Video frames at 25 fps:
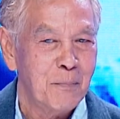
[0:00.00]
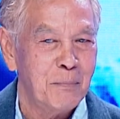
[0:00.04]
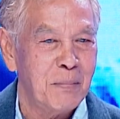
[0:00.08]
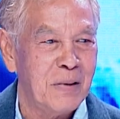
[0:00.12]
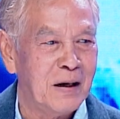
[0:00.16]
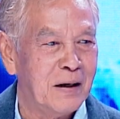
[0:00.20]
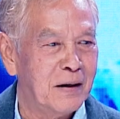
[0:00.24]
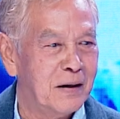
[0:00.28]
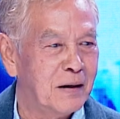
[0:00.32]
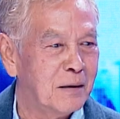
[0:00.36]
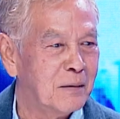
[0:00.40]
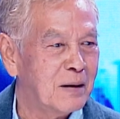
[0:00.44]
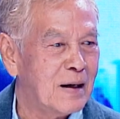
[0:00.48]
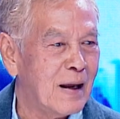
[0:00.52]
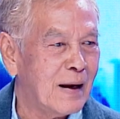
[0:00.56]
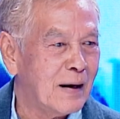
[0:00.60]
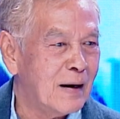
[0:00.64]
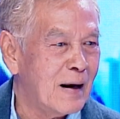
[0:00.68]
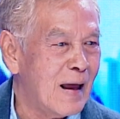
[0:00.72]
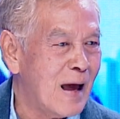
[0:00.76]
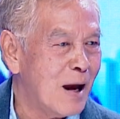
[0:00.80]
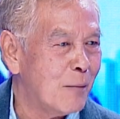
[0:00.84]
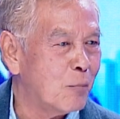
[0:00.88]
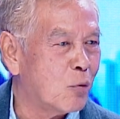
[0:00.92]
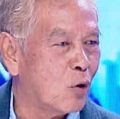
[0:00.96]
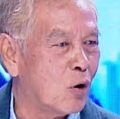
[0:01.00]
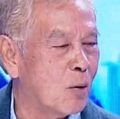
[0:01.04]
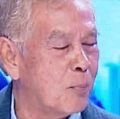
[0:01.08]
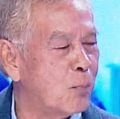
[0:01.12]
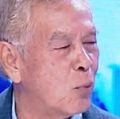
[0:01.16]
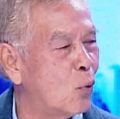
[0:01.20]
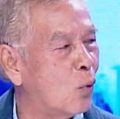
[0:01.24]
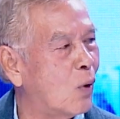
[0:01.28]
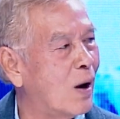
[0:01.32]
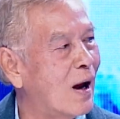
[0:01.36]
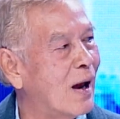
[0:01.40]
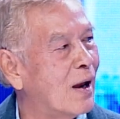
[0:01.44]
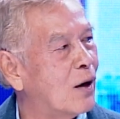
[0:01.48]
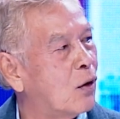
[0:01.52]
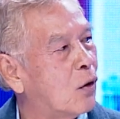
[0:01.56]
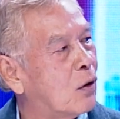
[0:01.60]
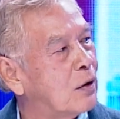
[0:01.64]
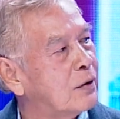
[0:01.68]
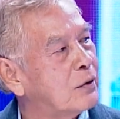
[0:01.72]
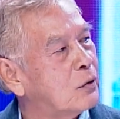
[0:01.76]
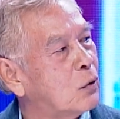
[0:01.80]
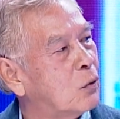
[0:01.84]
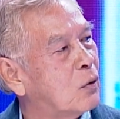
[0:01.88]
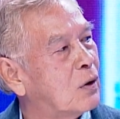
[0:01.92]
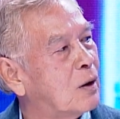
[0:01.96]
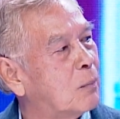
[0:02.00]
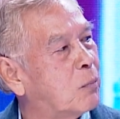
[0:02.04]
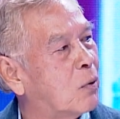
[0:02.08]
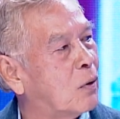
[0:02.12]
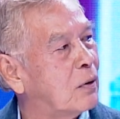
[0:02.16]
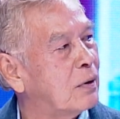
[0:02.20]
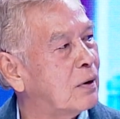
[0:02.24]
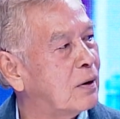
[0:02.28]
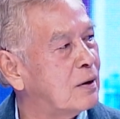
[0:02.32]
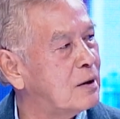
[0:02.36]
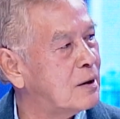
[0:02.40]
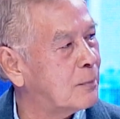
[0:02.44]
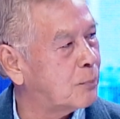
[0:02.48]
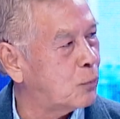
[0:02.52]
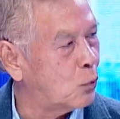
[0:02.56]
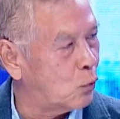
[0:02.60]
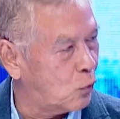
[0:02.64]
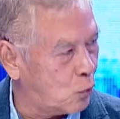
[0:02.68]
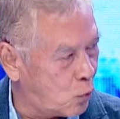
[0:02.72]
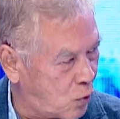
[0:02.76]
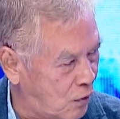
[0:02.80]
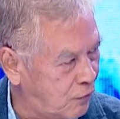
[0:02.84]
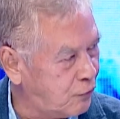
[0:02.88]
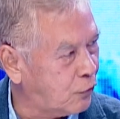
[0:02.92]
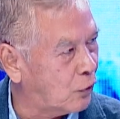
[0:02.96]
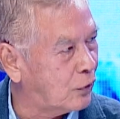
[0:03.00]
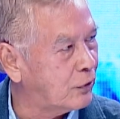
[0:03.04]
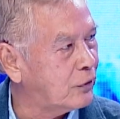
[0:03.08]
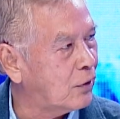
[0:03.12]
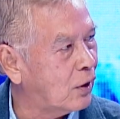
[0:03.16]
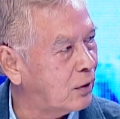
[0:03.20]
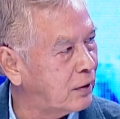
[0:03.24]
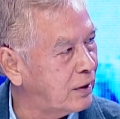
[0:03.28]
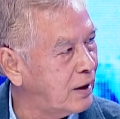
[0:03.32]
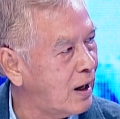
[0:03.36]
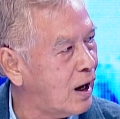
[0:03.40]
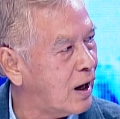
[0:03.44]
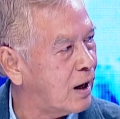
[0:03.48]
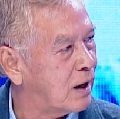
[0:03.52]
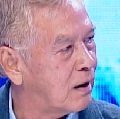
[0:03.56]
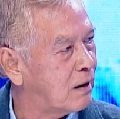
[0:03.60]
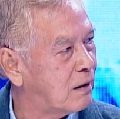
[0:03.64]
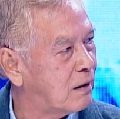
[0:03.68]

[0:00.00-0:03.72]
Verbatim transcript: ปีหนึ่งแรงๆผมก็ปลูก 500 ต้นแล้วผมก็จะเลือกปลูกหัวฝนตอนเนี้ย